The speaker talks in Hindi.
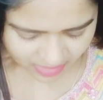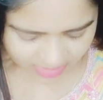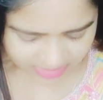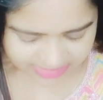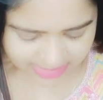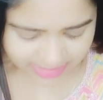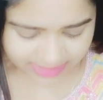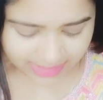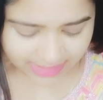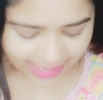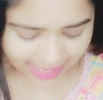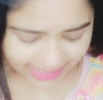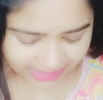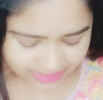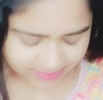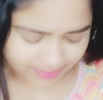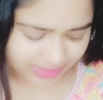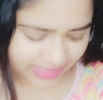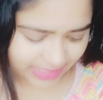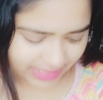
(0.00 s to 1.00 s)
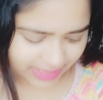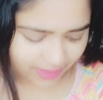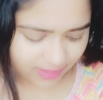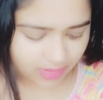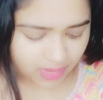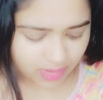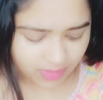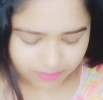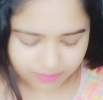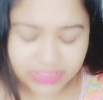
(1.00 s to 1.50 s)
ज़्यादा लाइट भी नहीं है
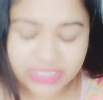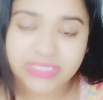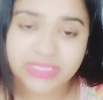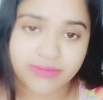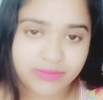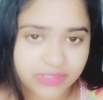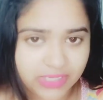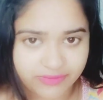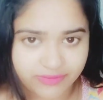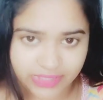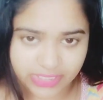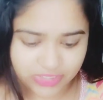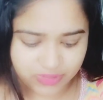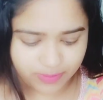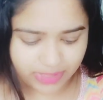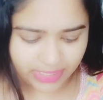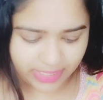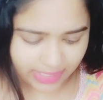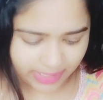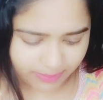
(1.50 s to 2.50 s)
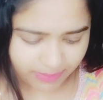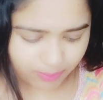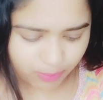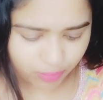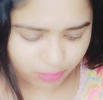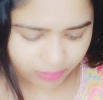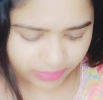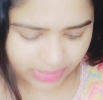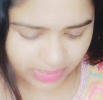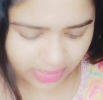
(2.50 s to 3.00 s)
मीडियम कवरेज में है मैं
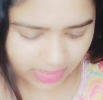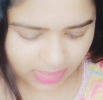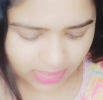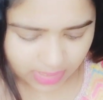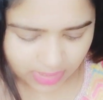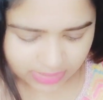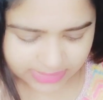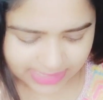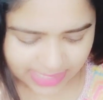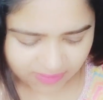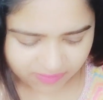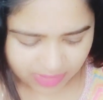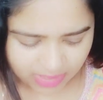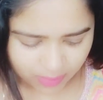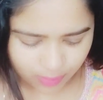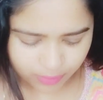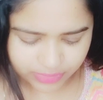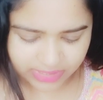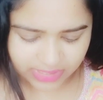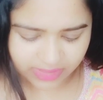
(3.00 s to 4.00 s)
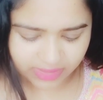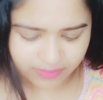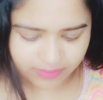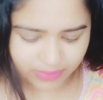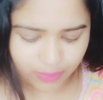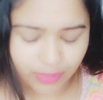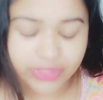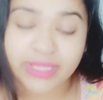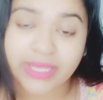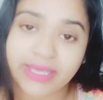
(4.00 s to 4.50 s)
बोलूंगी साफ आंखों से अगर मैं
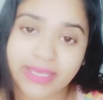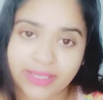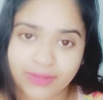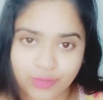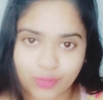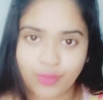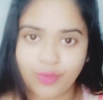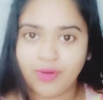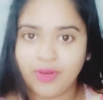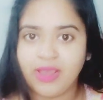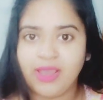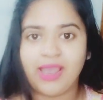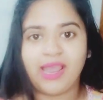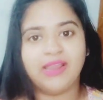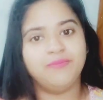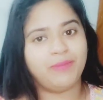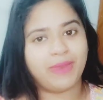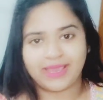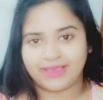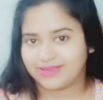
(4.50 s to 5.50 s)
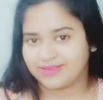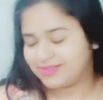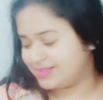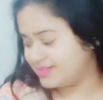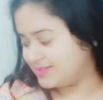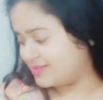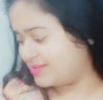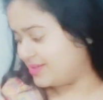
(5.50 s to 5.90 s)
कोई देखे तो एंड पैकेजिंग इज